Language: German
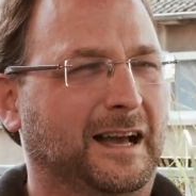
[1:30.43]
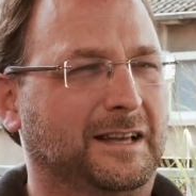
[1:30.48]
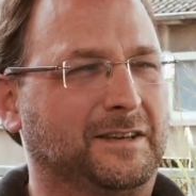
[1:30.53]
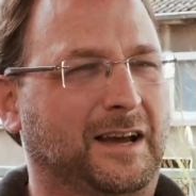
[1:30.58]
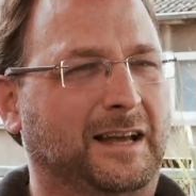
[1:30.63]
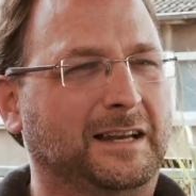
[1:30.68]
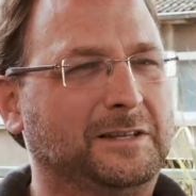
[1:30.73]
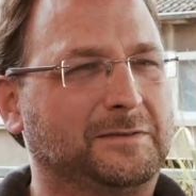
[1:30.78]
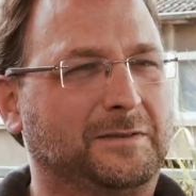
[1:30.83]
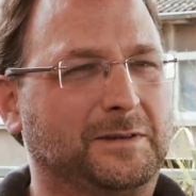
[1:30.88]

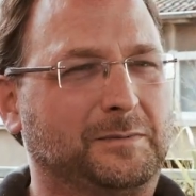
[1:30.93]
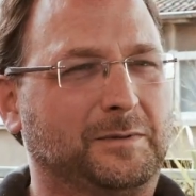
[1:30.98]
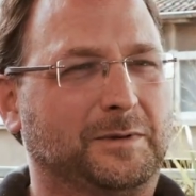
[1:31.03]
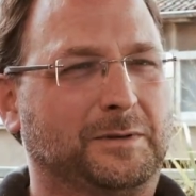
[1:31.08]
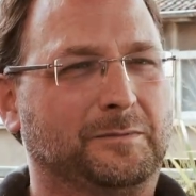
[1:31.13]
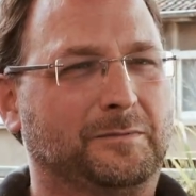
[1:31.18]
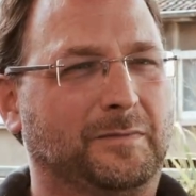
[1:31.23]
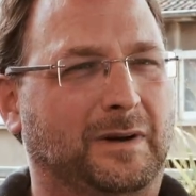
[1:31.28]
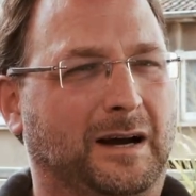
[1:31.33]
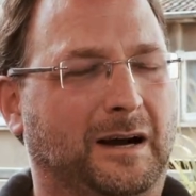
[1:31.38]
Also alles, was
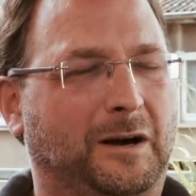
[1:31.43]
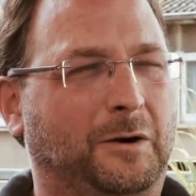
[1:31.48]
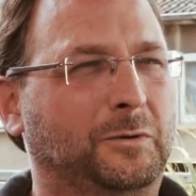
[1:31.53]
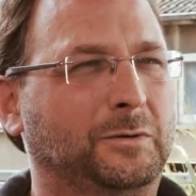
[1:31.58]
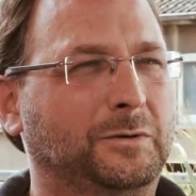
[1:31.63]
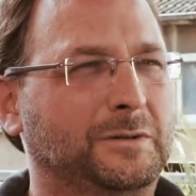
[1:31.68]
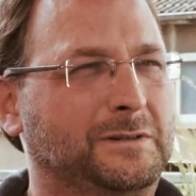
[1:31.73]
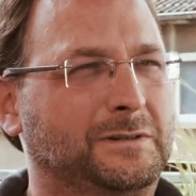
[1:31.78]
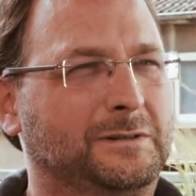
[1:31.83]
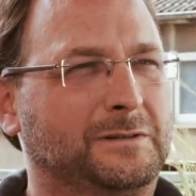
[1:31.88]
mit dem
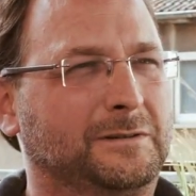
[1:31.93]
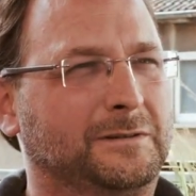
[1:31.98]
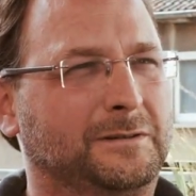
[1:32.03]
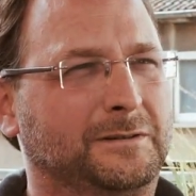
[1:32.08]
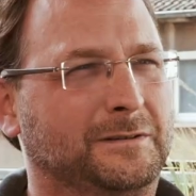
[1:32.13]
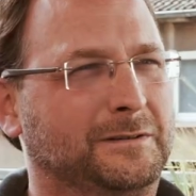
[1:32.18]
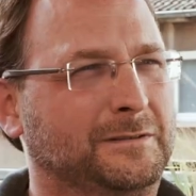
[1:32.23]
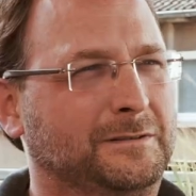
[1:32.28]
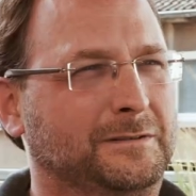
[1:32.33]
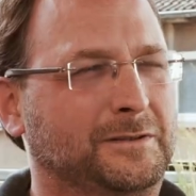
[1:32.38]
Haus
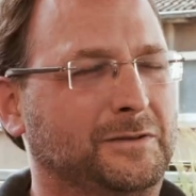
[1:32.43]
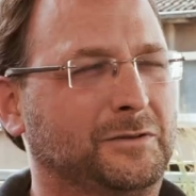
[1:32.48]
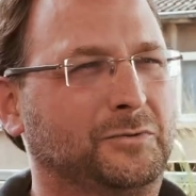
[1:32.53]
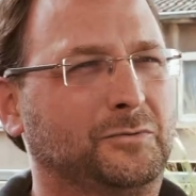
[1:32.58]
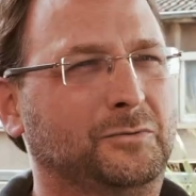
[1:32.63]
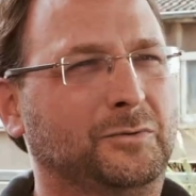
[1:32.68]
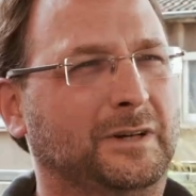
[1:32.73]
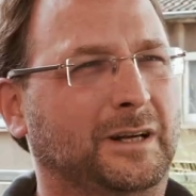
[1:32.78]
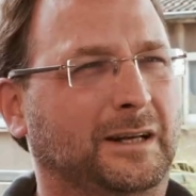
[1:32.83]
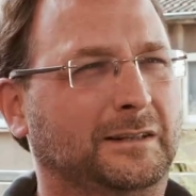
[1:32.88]
äh, zu
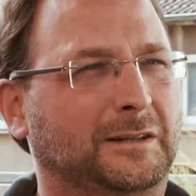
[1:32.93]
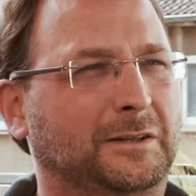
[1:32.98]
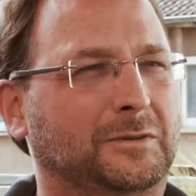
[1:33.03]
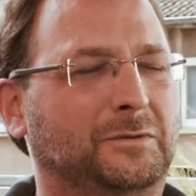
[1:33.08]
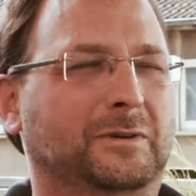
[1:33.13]
tun hat,